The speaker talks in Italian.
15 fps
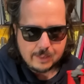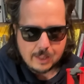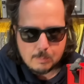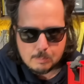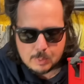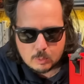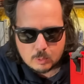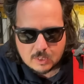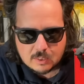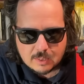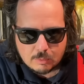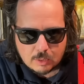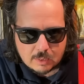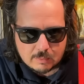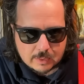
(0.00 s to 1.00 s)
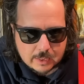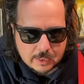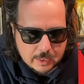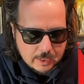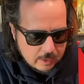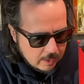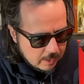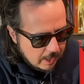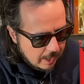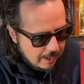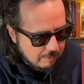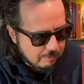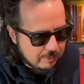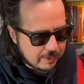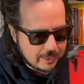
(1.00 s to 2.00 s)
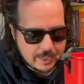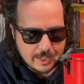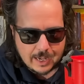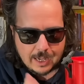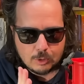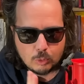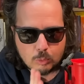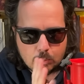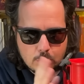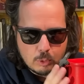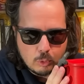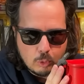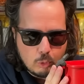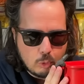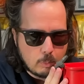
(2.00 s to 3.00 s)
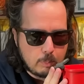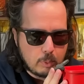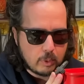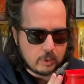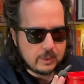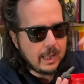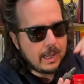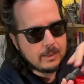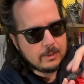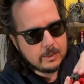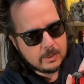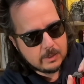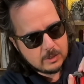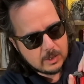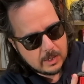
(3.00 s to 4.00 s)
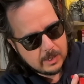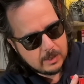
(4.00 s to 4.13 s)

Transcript: tempi questa voleva dire aver creato un prodotto portatile, cioè è...